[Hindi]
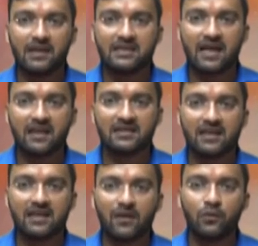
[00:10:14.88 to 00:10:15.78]
पर निशाना
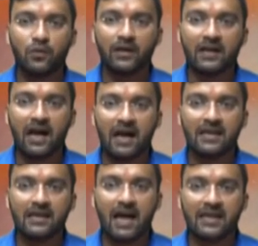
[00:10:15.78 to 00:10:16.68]
साधा उन्होंने कहा
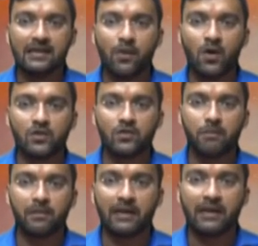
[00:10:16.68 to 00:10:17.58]
कि राखी
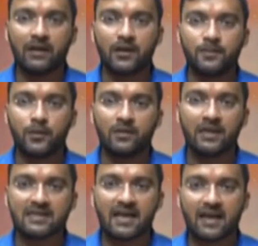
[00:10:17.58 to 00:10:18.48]
महोत्सव पर एक अद्भुत
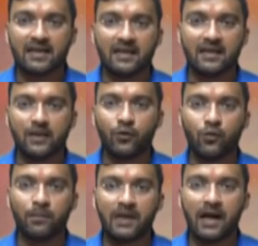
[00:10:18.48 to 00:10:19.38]
नजारा देखने
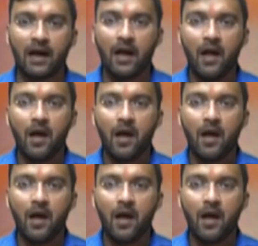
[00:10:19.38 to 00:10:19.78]
को मिला